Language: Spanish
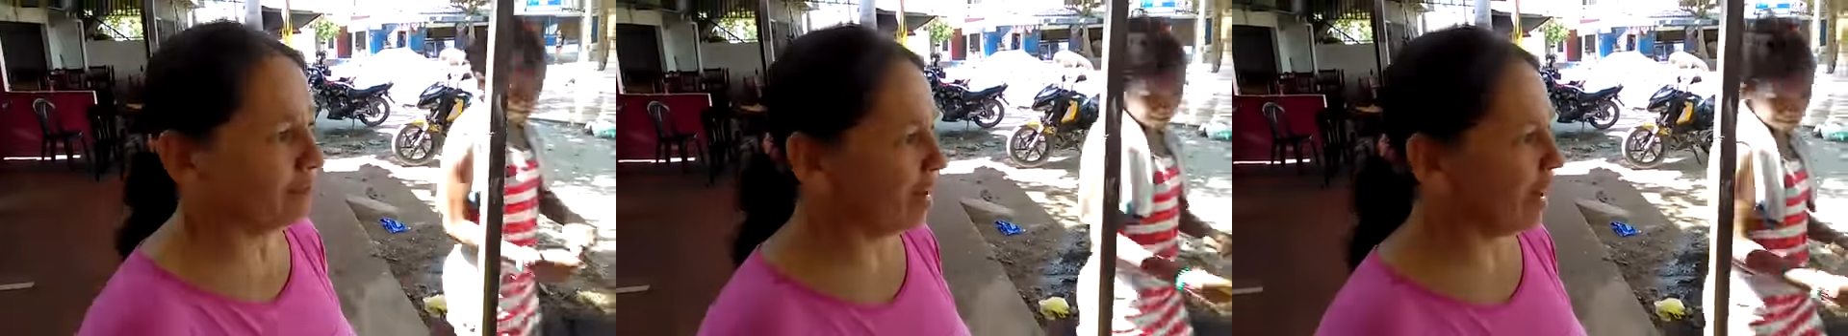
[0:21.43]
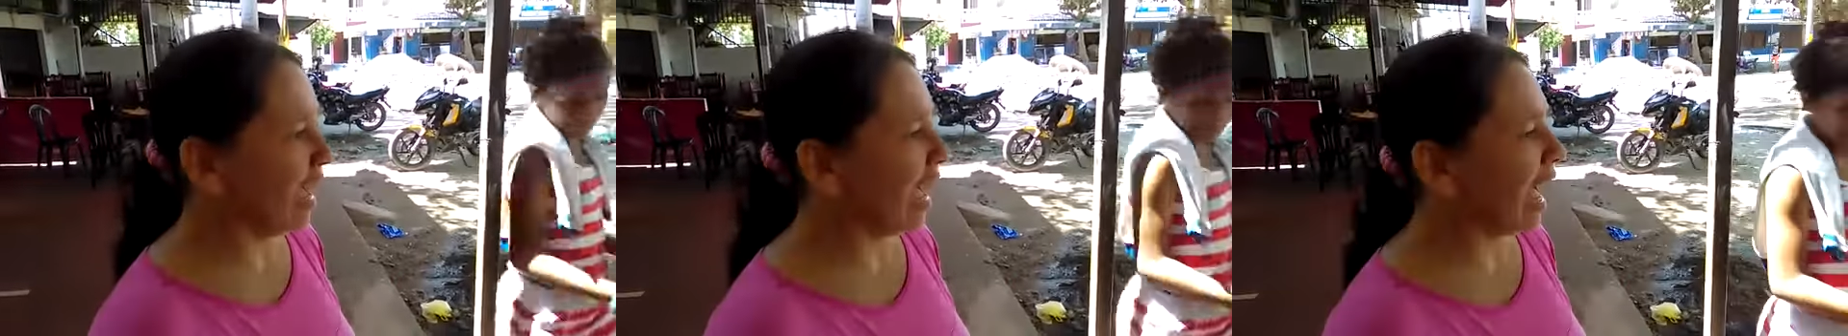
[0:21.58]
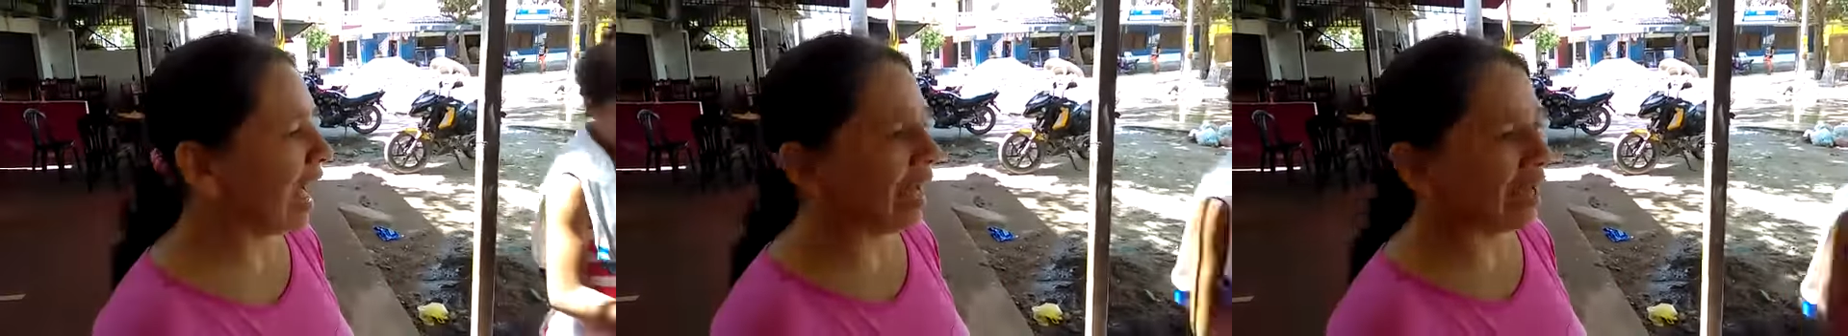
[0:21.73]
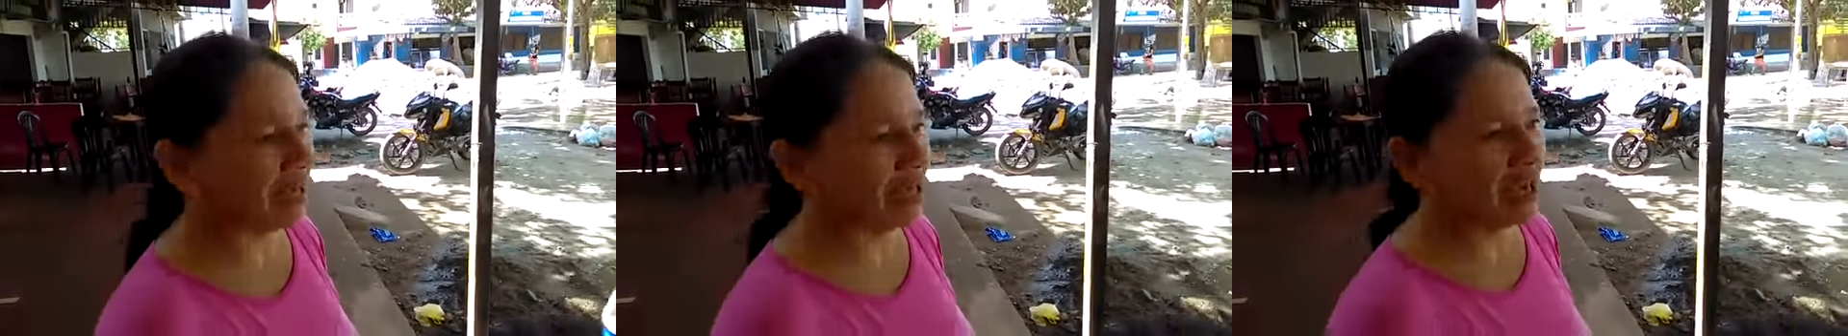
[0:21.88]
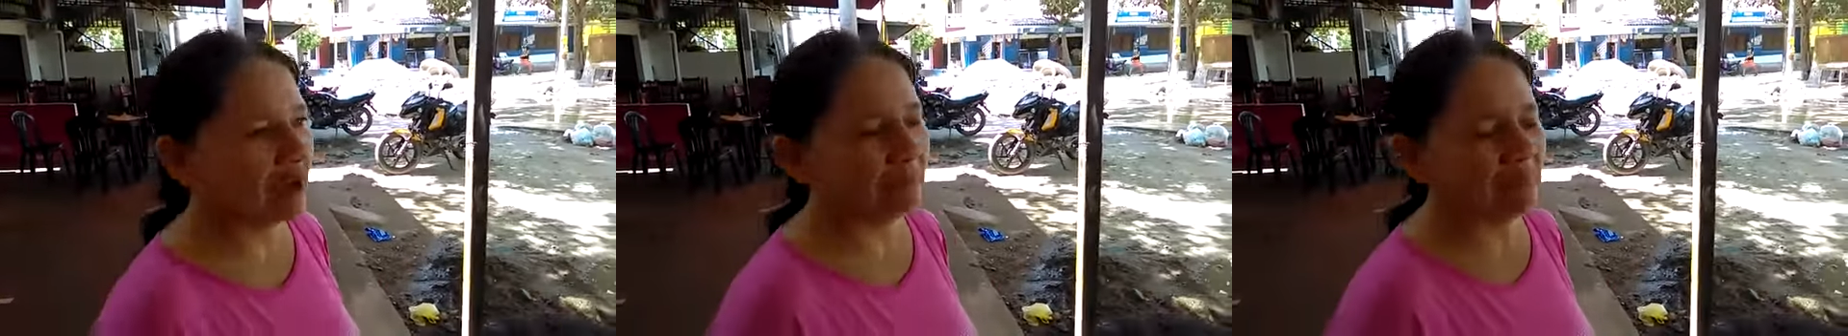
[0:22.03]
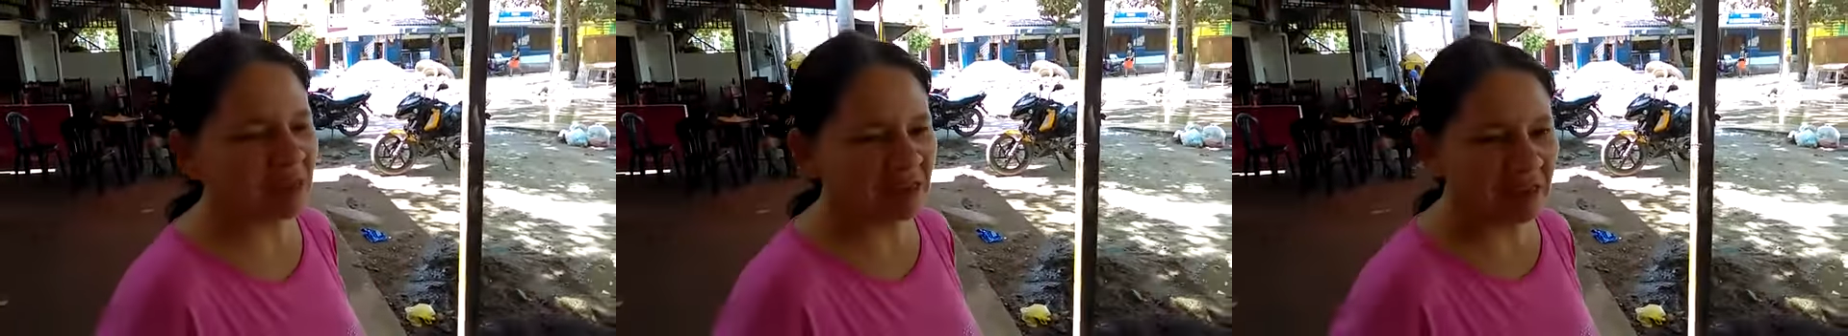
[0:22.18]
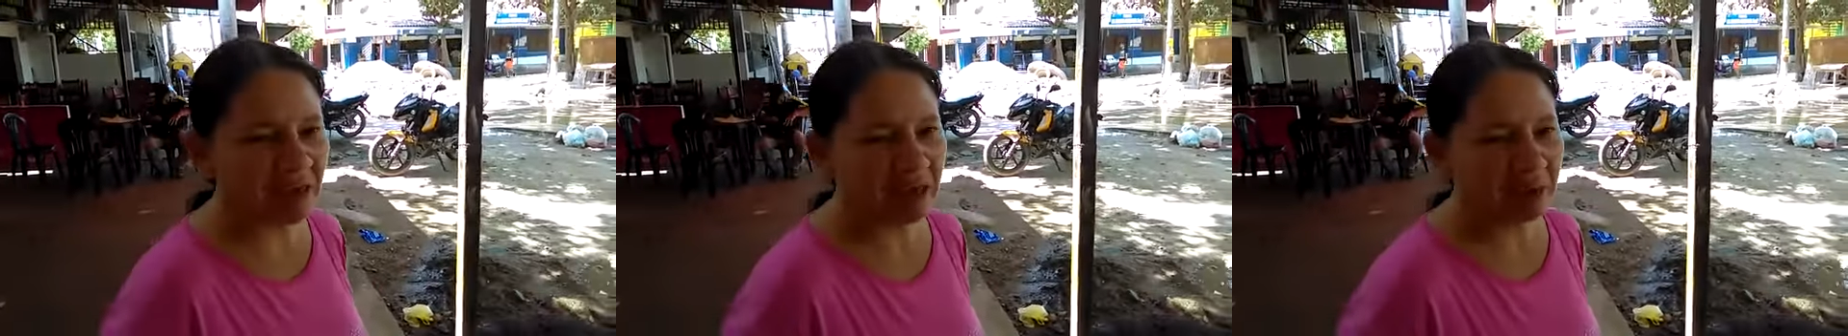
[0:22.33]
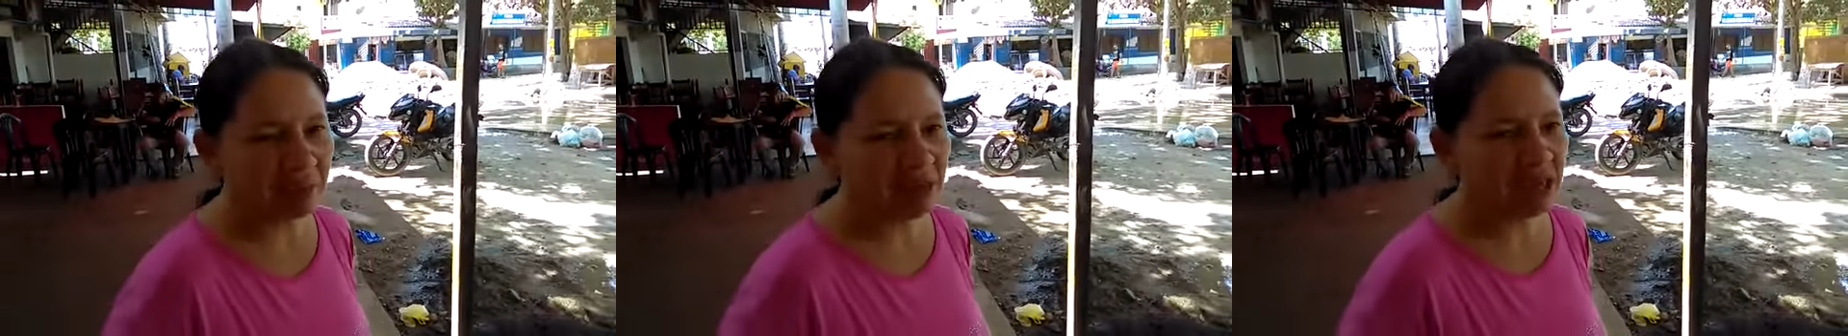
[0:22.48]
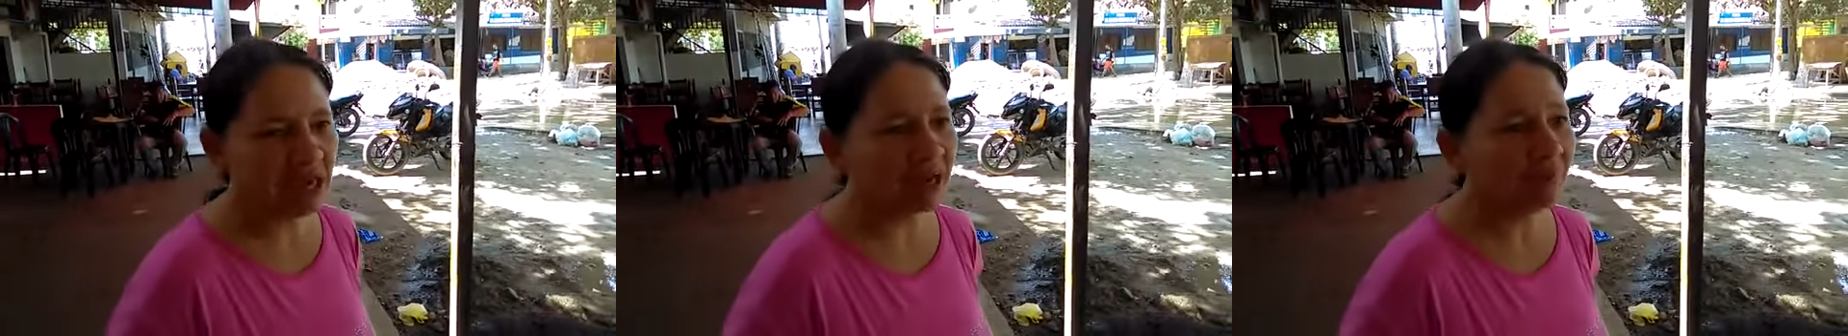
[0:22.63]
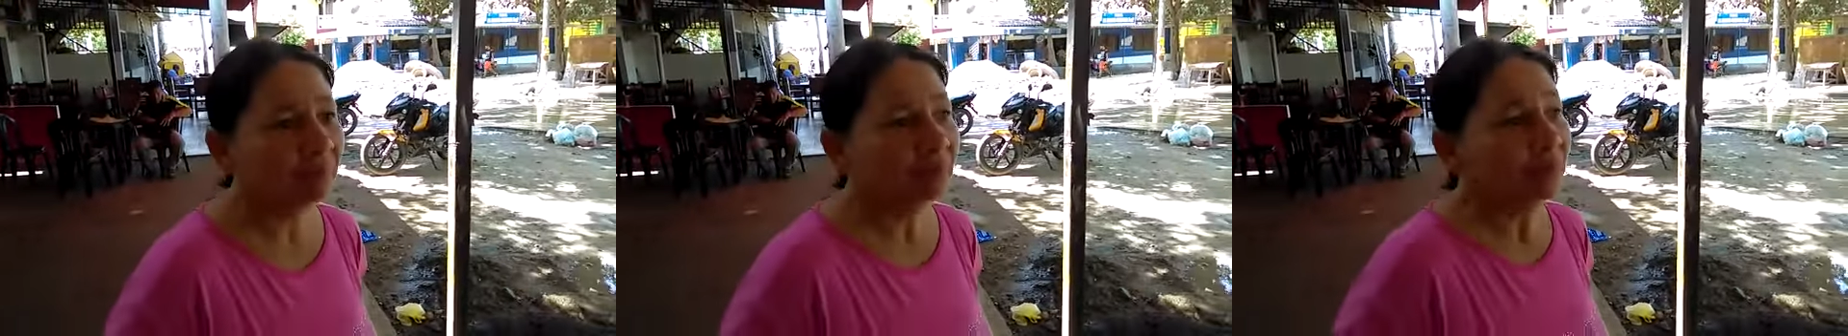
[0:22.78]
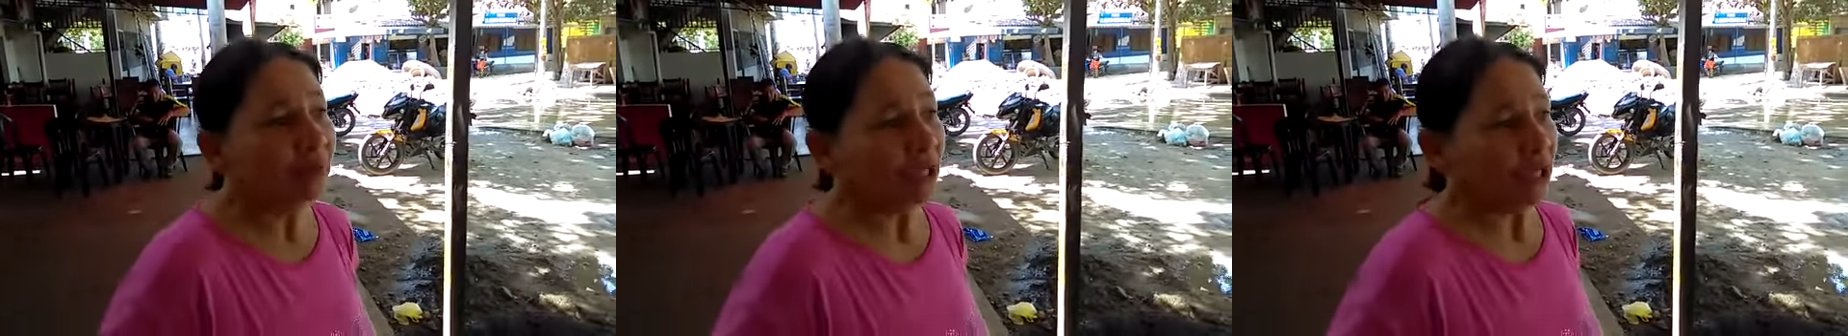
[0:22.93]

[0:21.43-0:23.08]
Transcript: ya hay epidemia